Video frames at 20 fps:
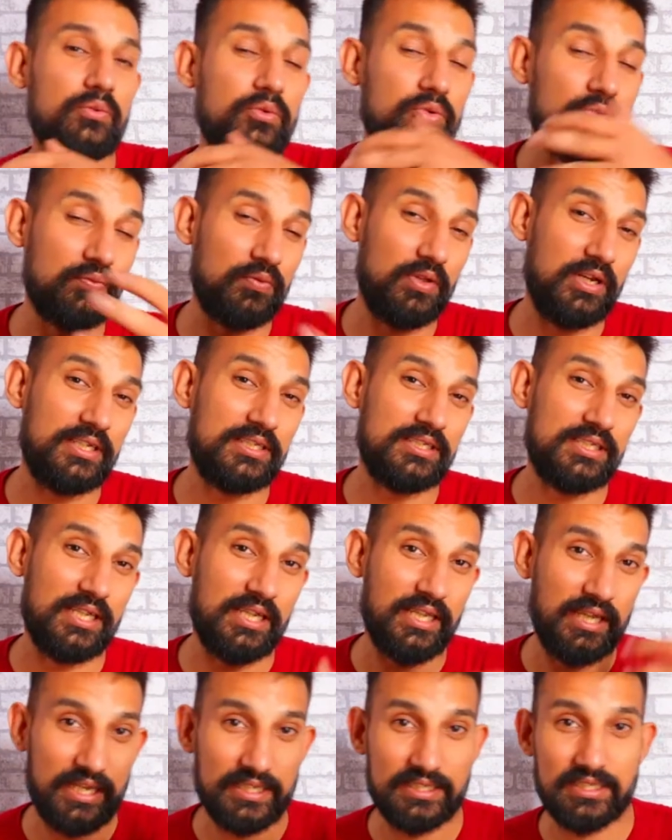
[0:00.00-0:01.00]
उस विलन से
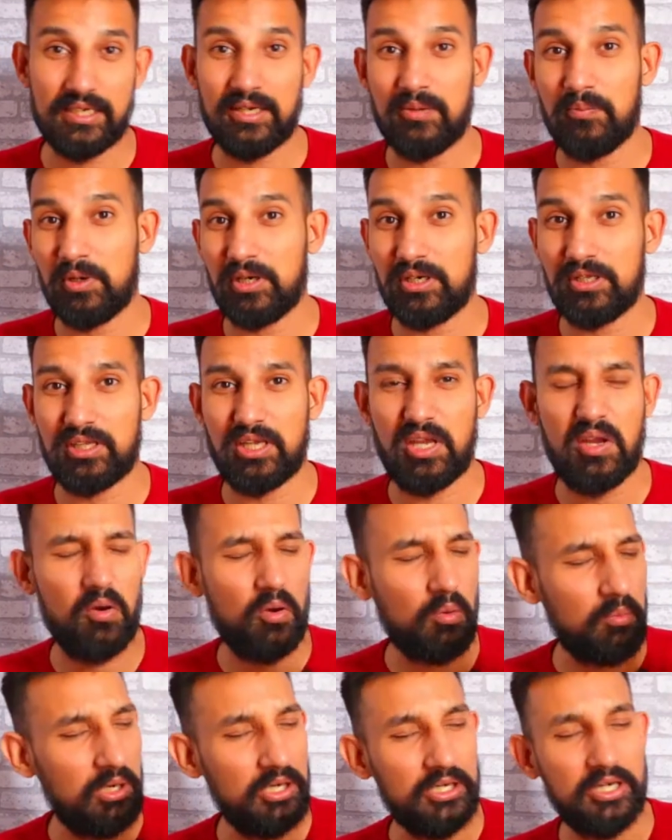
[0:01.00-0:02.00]
कैसे निपटते हैं
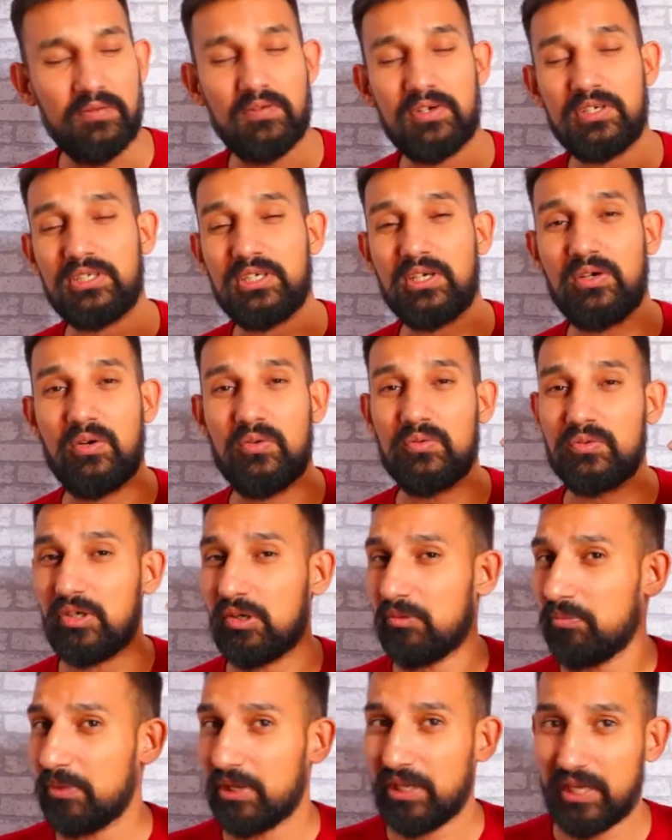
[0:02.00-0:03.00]
और मल्टीवर्स के
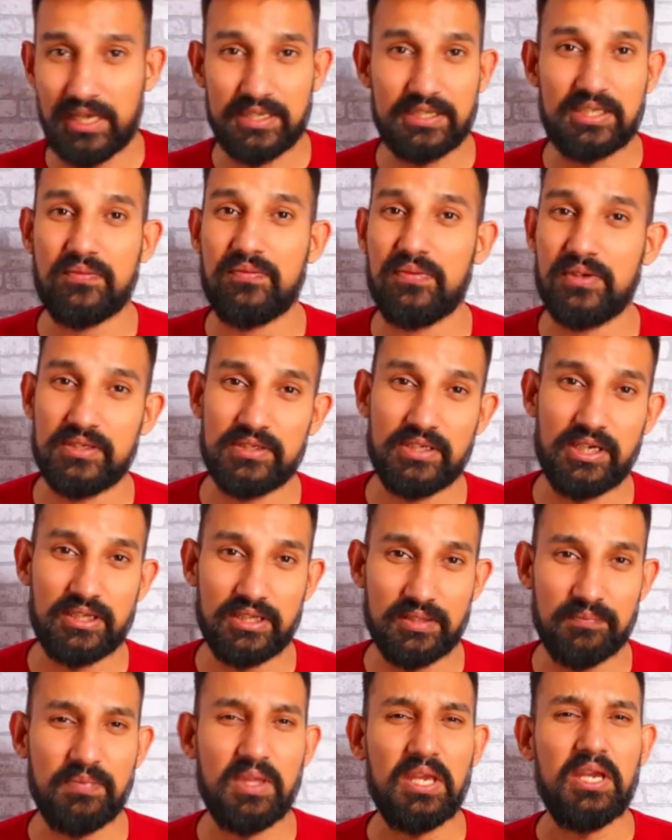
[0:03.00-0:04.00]
कॉन्सेप्ट में कैसे फंस
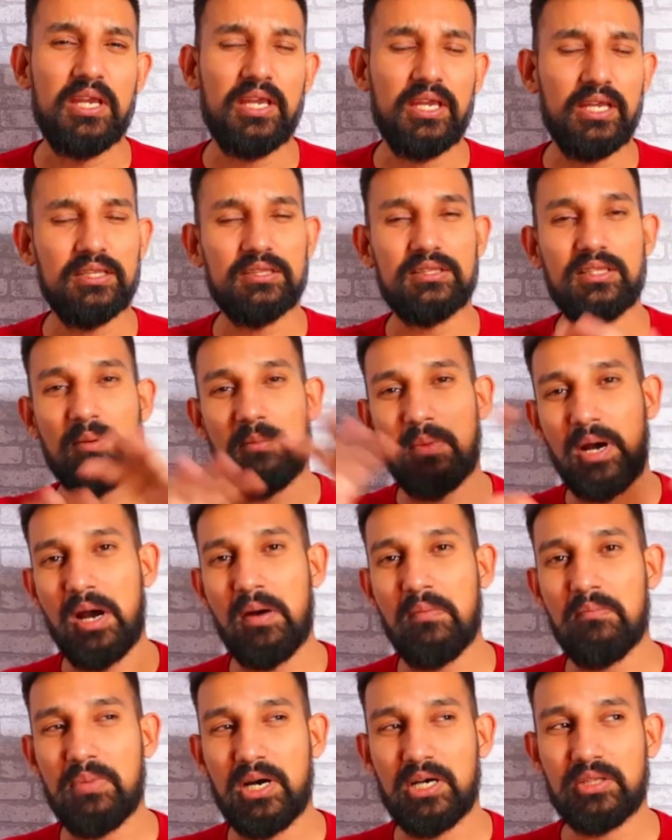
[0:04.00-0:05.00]
जाते हैं इन
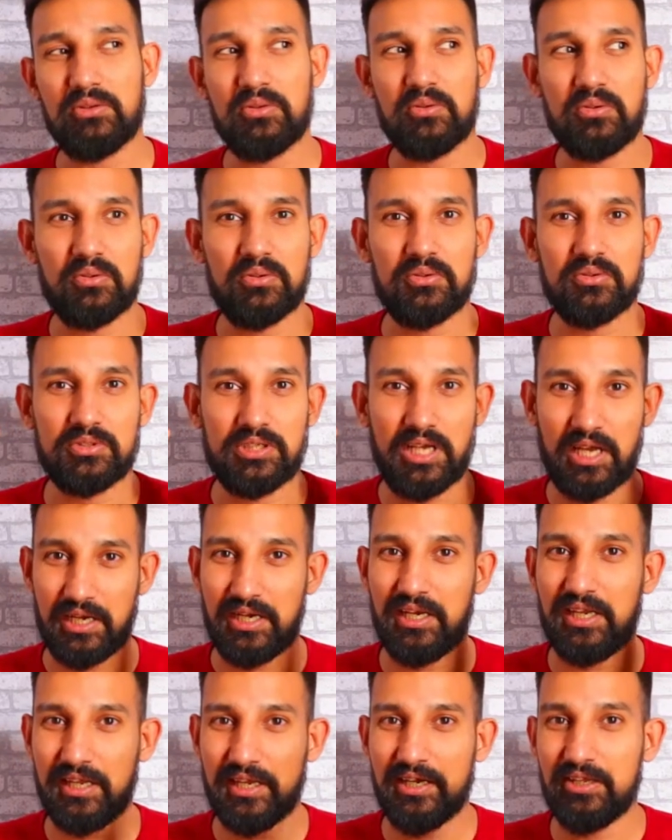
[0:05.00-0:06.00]
तमाम बातों को
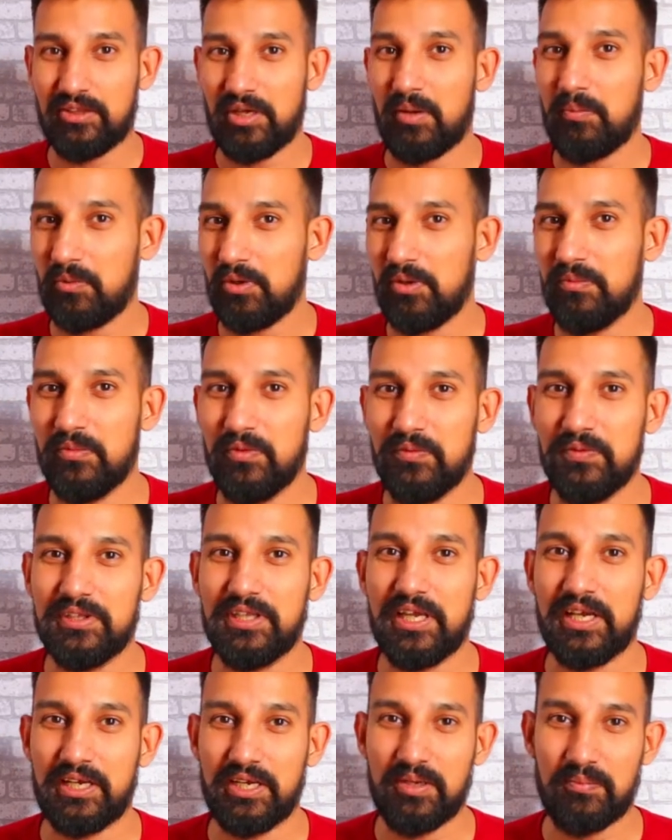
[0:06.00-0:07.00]
जानने के लिए तो आपको मूवी
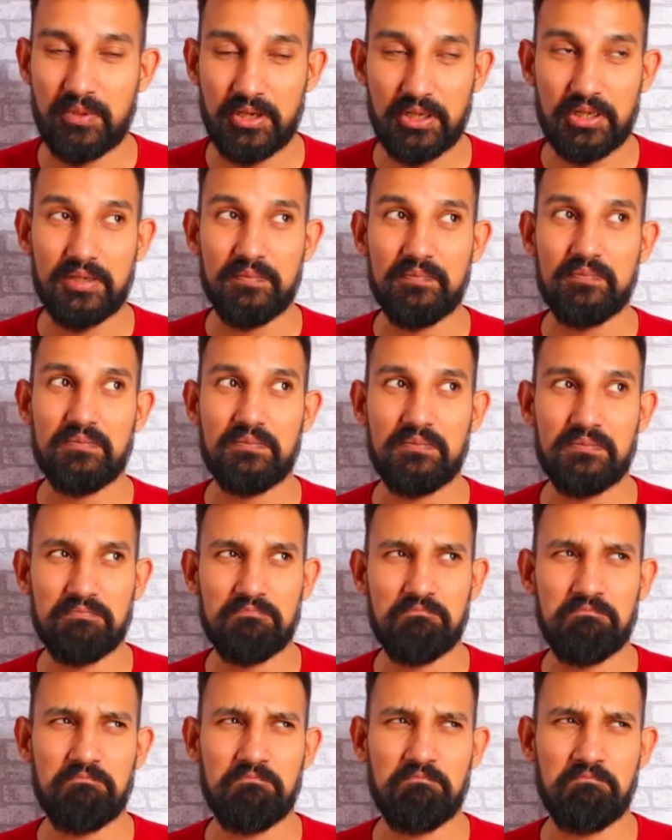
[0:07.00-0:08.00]
देख देखनी पड़ेगी
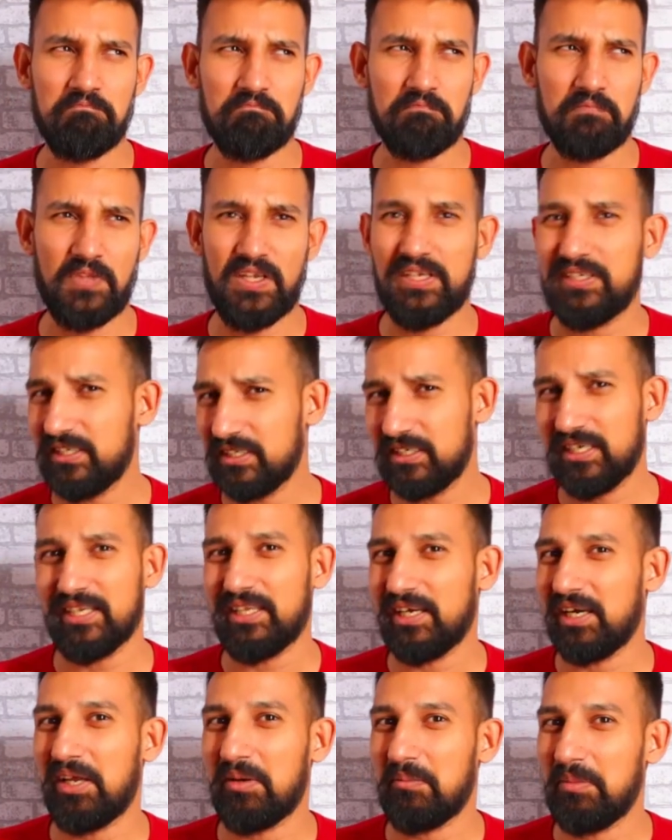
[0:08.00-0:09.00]
हम्म, इससे
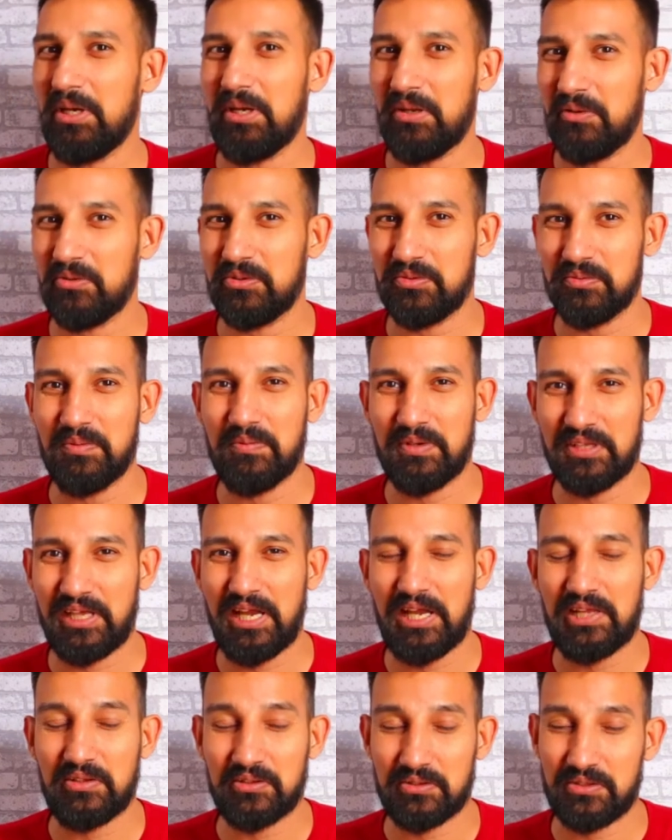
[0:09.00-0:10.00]
ज़्यादा अगर मैंने कुछ भी
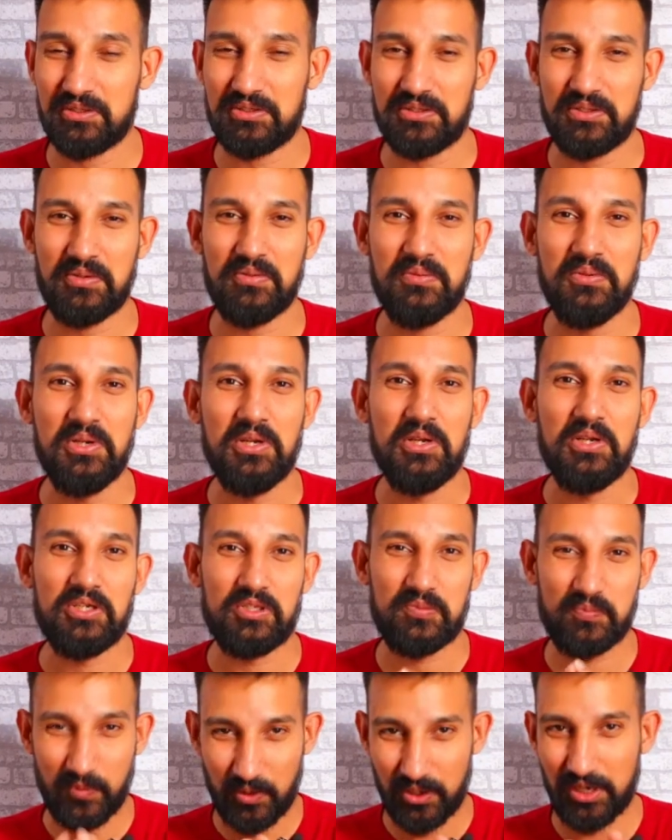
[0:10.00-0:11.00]
बताया तो सच कहूँ
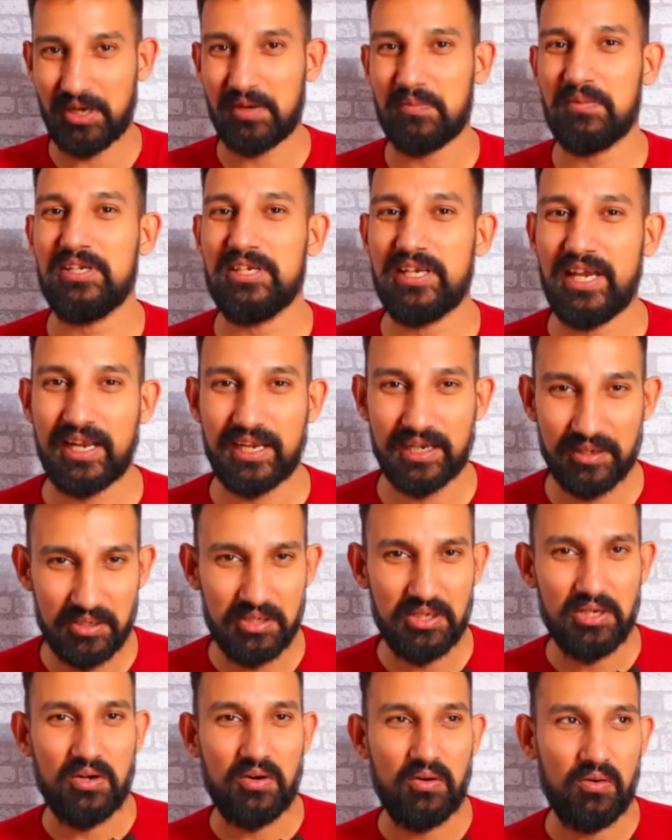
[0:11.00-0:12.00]
स्पॉयलर मिल जाएगा
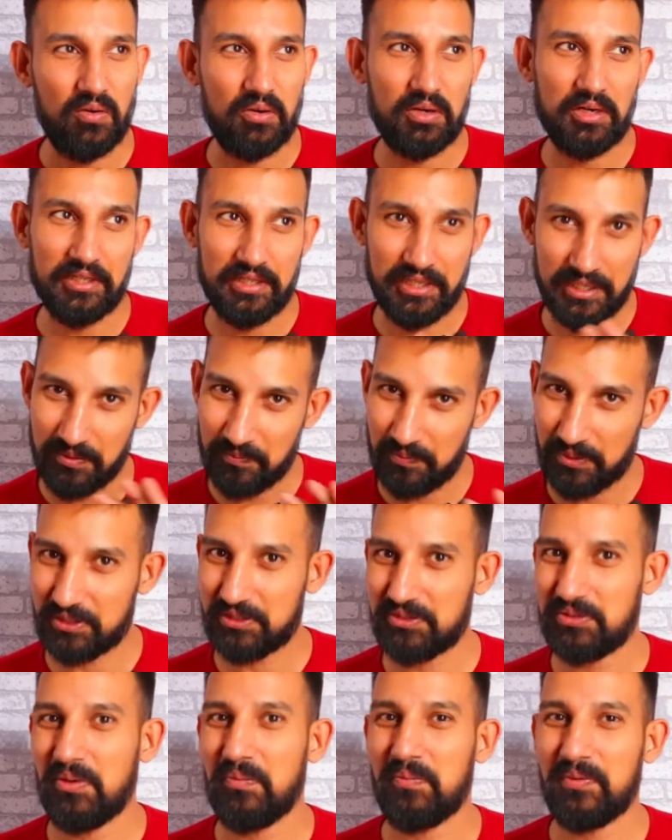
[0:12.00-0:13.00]
और यहीं पर
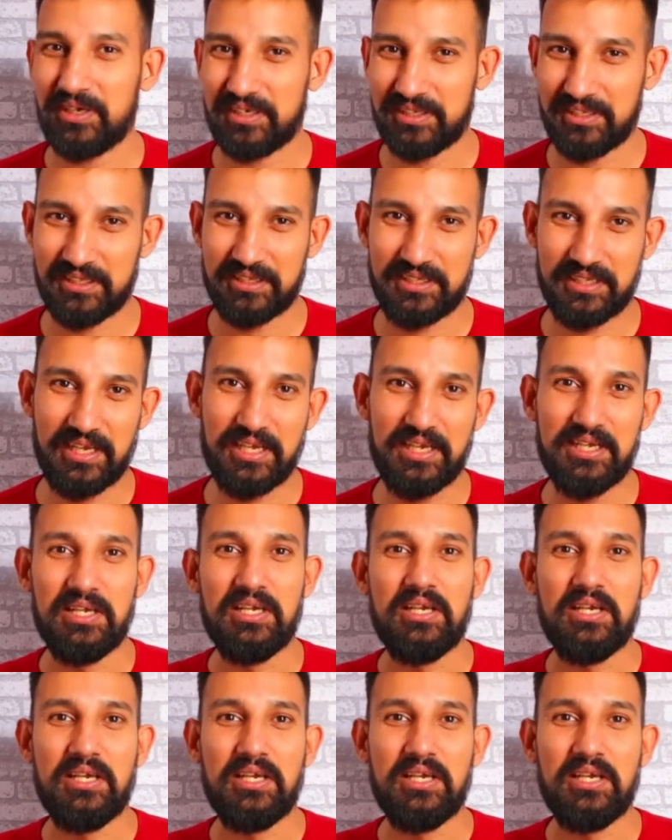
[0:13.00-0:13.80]
स्टॉप कर देते हैं